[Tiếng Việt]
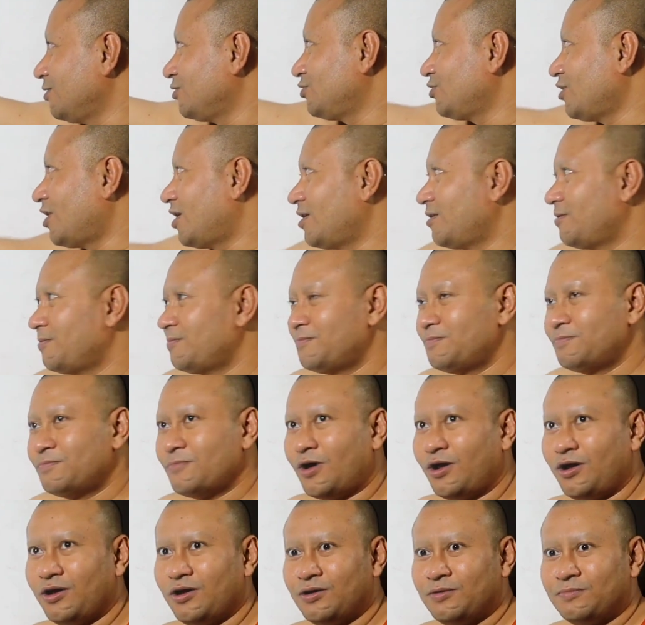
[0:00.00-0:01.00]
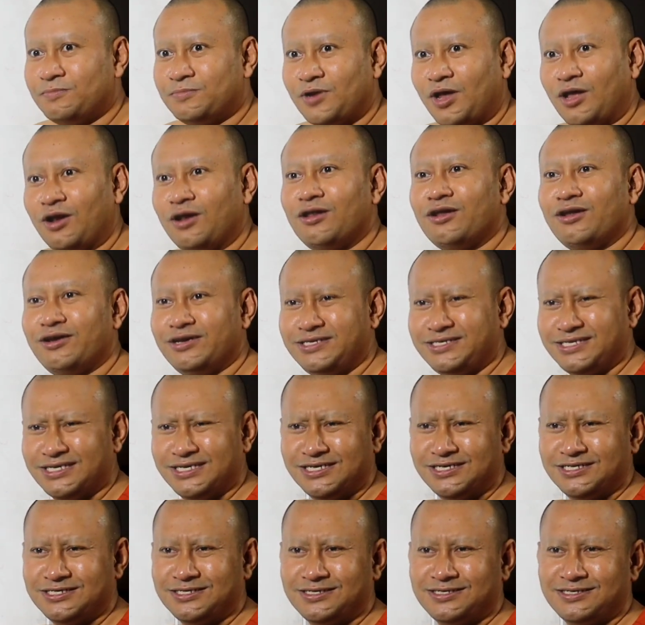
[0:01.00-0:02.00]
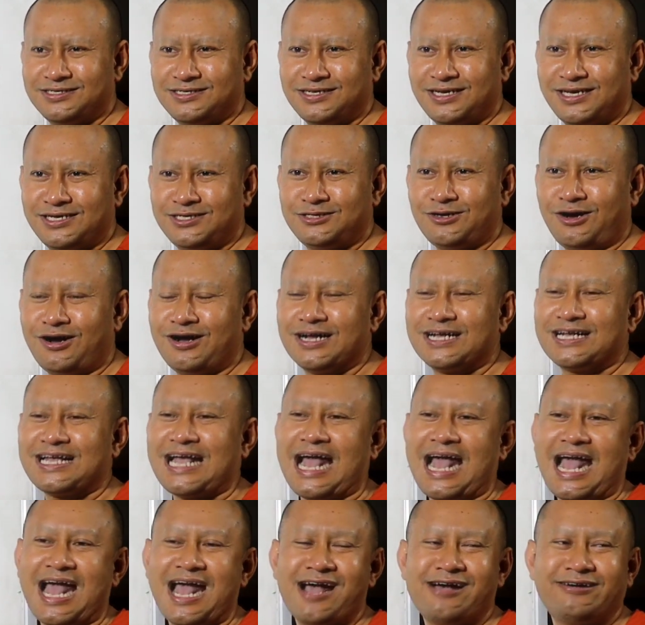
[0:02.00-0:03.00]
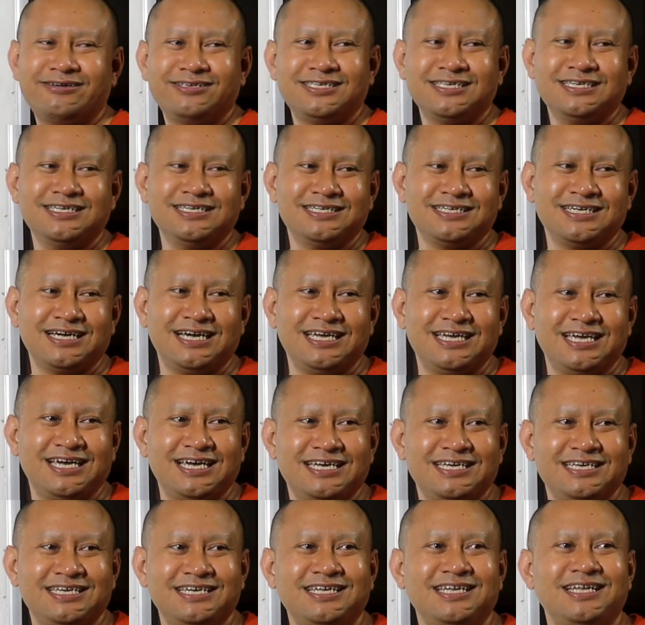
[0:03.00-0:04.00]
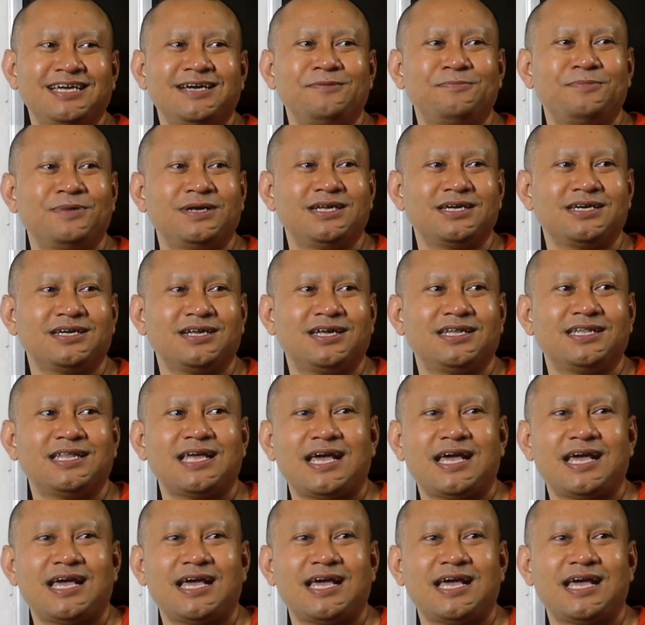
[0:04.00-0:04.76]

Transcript: chọn bầu nol ở dương chọn cà ở dương ấy ấy đó và nó còn